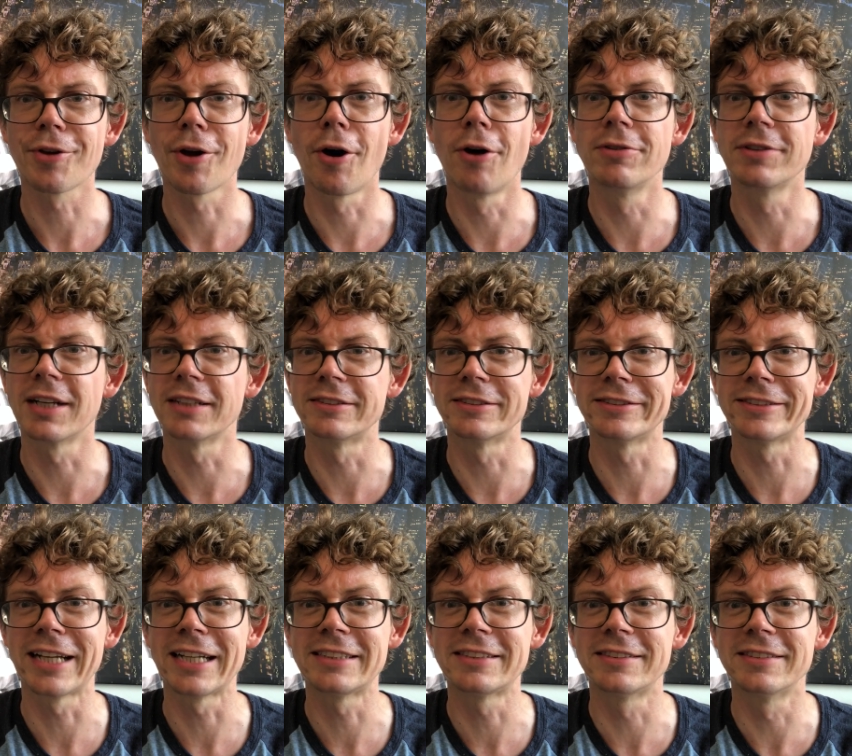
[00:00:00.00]
Und das ist
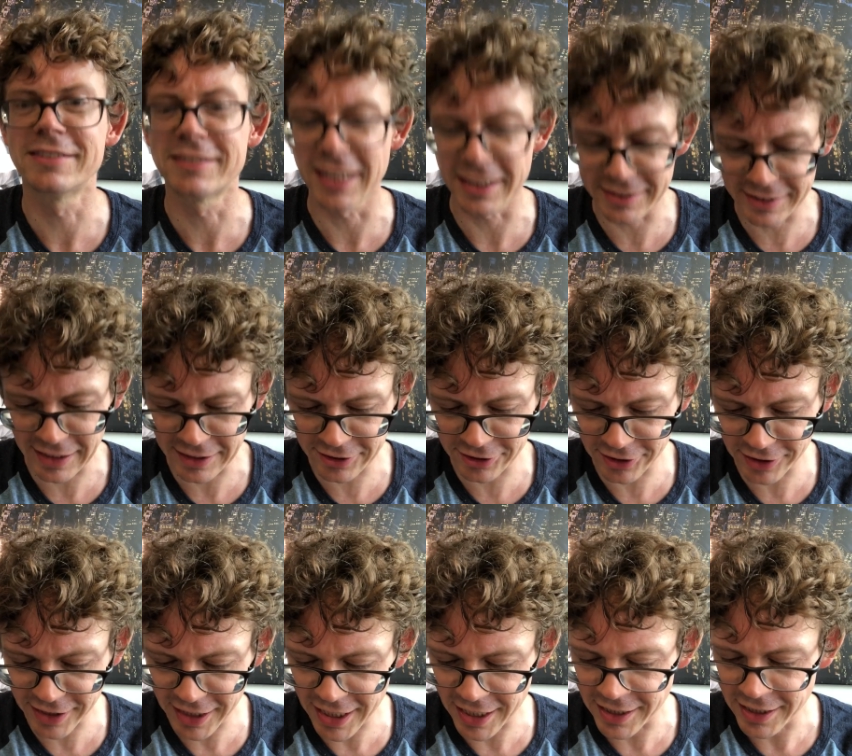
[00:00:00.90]
echt
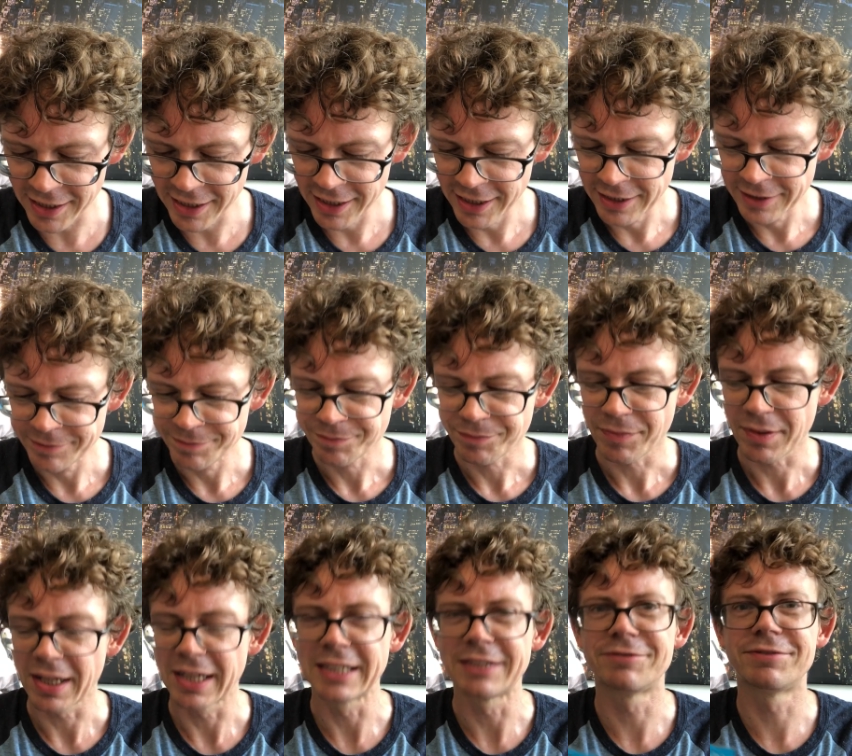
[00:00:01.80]
sensationell.
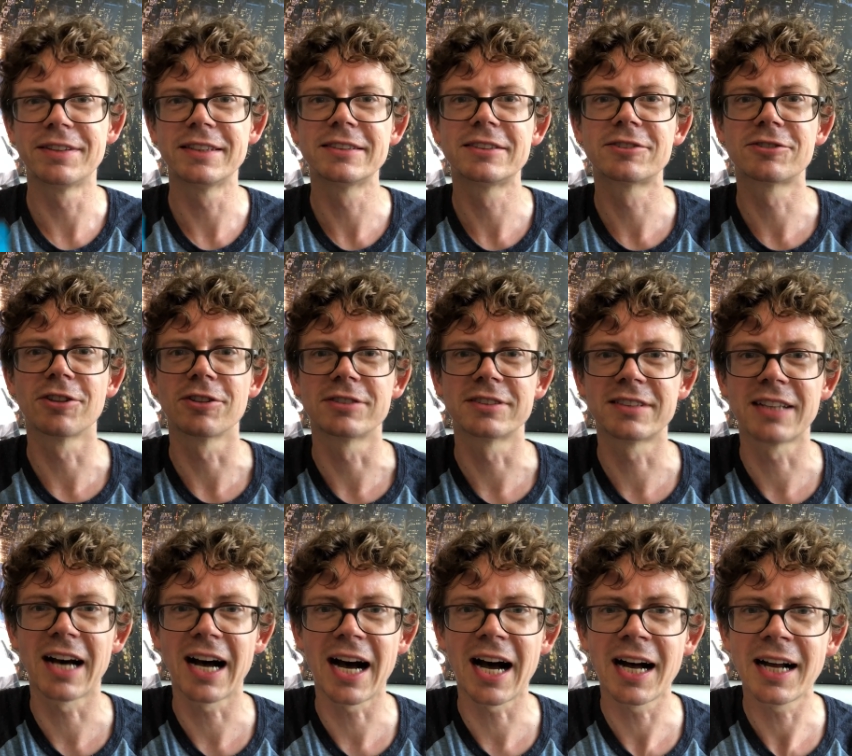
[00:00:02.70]
Ich finde es
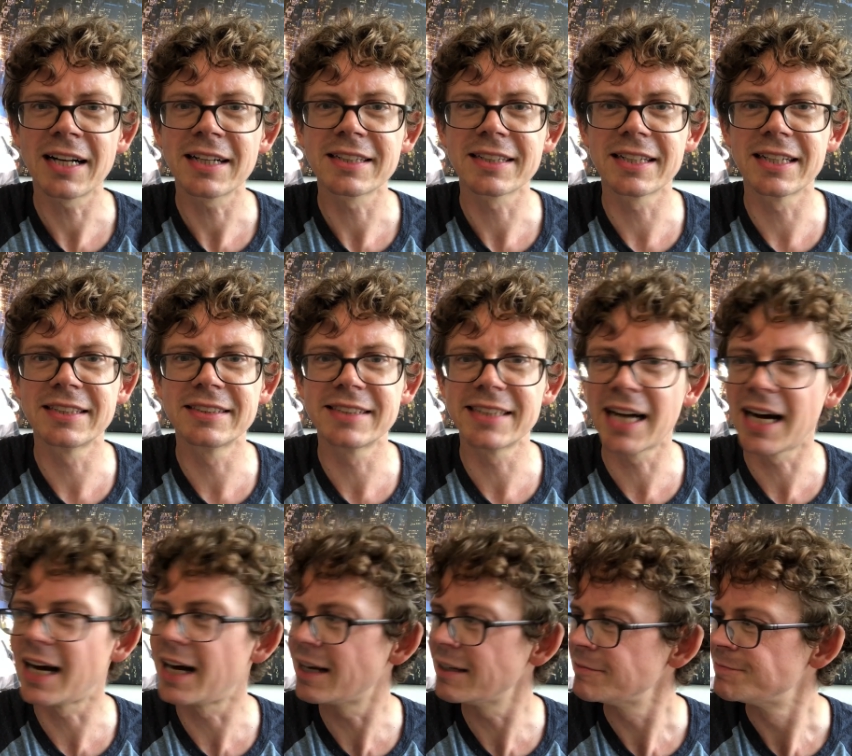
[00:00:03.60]
total
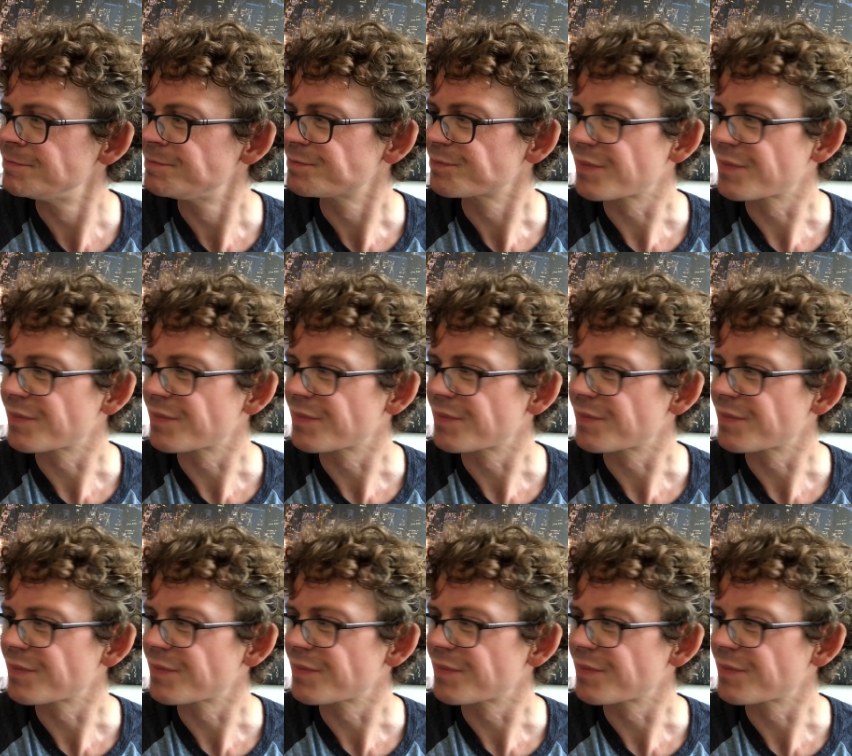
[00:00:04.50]
genial,